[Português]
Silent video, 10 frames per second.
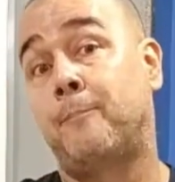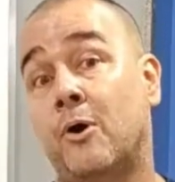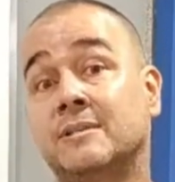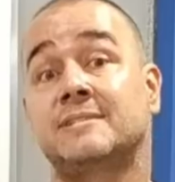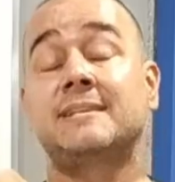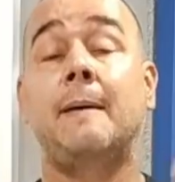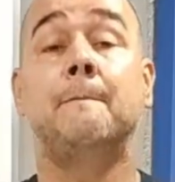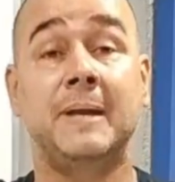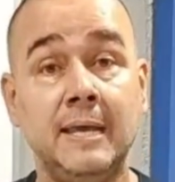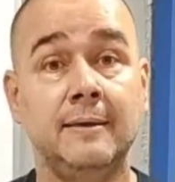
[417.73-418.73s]
possa
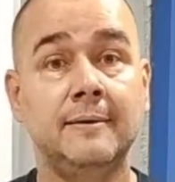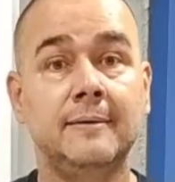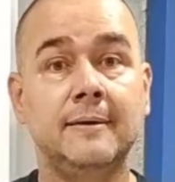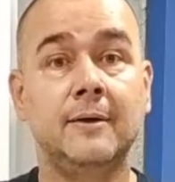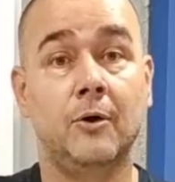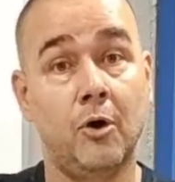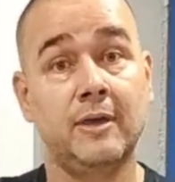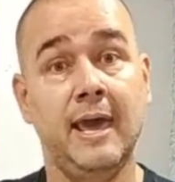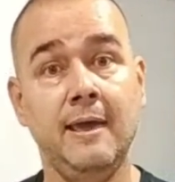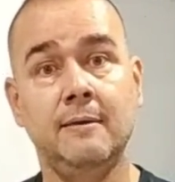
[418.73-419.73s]
abrir,
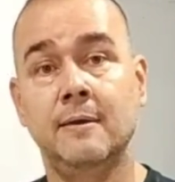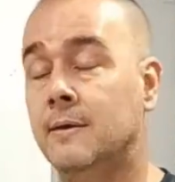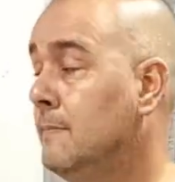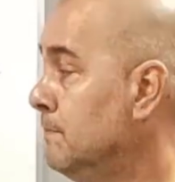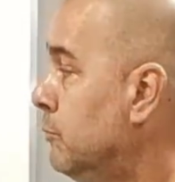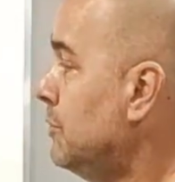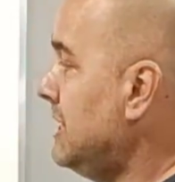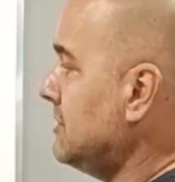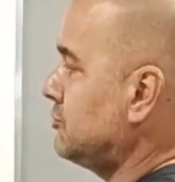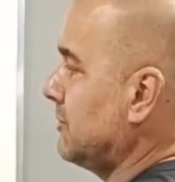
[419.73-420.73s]
ok? Por
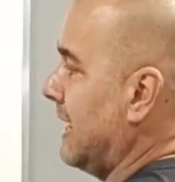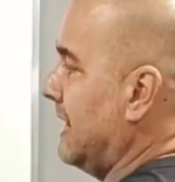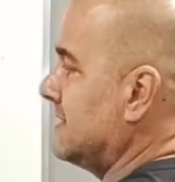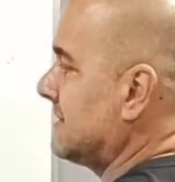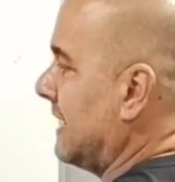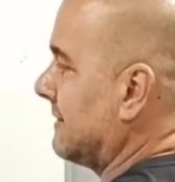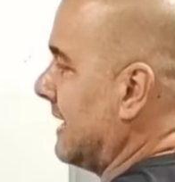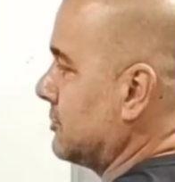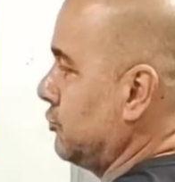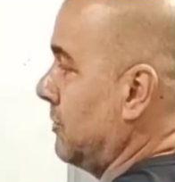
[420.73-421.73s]
isso que ela está
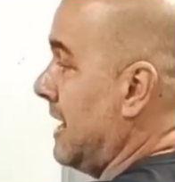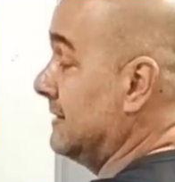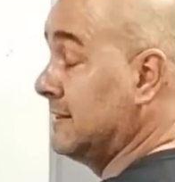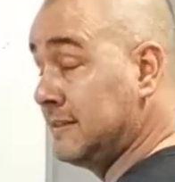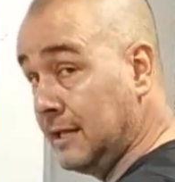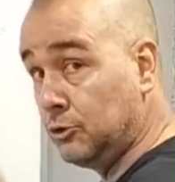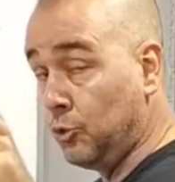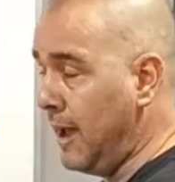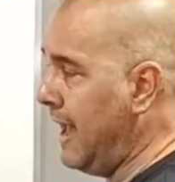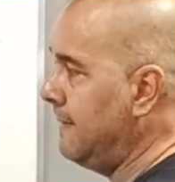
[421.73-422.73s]
tracionada.
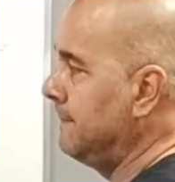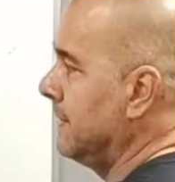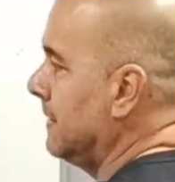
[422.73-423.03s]
Tanto é